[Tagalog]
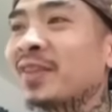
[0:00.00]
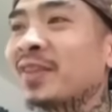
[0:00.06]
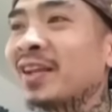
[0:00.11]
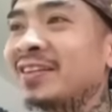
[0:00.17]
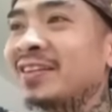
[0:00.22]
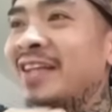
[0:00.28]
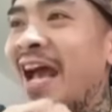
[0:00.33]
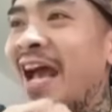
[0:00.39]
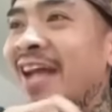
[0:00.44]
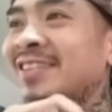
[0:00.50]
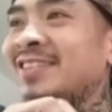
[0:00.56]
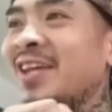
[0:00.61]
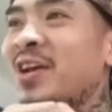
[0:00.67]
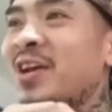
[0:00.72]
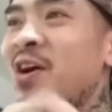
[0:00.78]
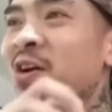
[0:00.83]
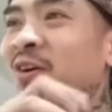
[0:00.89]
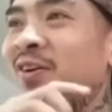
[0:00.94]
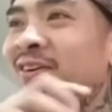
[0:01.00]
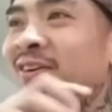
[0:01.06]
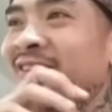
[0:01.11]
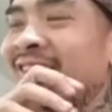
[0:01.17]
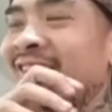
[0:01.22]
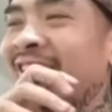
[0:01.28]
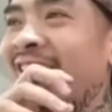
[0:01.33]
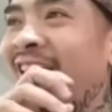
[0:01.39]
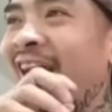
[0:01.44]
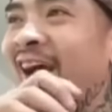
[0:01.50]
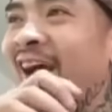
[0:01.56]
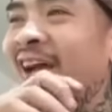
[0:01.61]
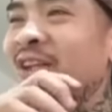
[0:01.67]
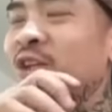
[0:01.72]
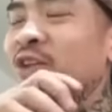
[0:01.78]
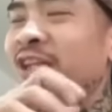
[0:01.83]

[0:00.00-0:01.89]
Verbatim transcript: dahil sa iyo Ah, uh, ito,